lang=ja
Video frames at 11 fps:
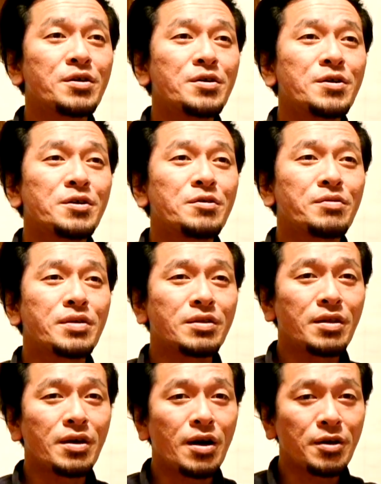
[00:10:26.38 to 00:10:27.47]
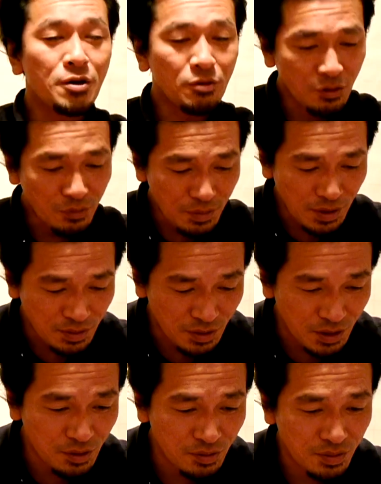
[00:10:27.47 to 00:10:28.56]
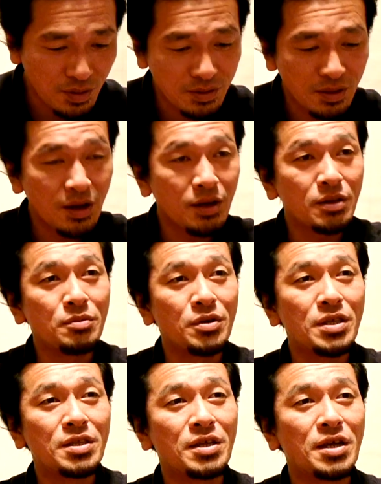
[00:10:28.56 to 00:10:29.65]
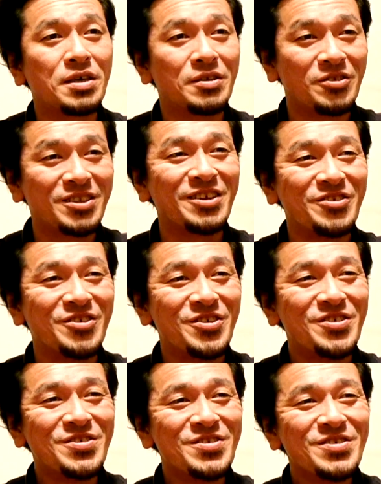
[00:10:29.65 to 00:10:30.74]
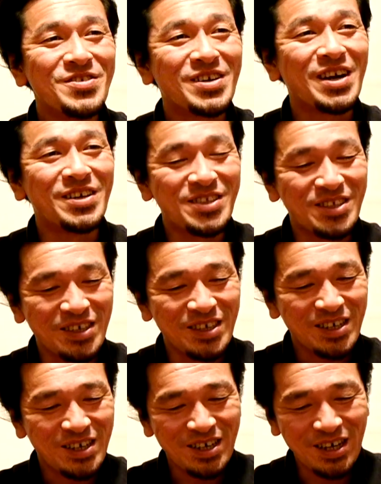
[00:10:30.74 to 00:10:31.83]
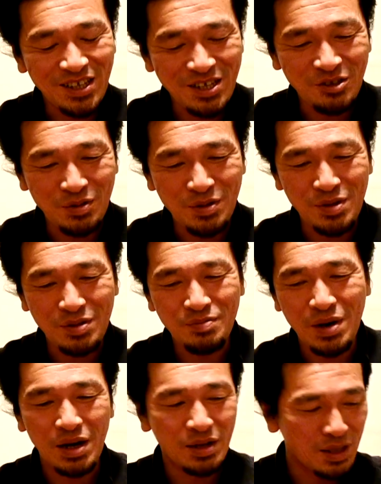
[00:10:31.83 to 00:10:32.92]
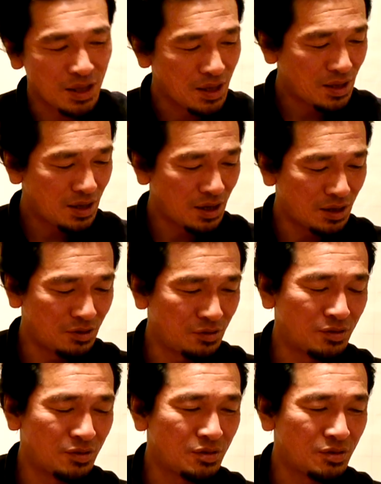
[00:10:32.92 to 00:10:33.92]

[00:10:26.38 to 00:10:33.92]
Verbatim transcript: 気を使ってあげようと思えば気を使ってあげてもいいんじゃないのっていう感じかなと思います。まあね、あの、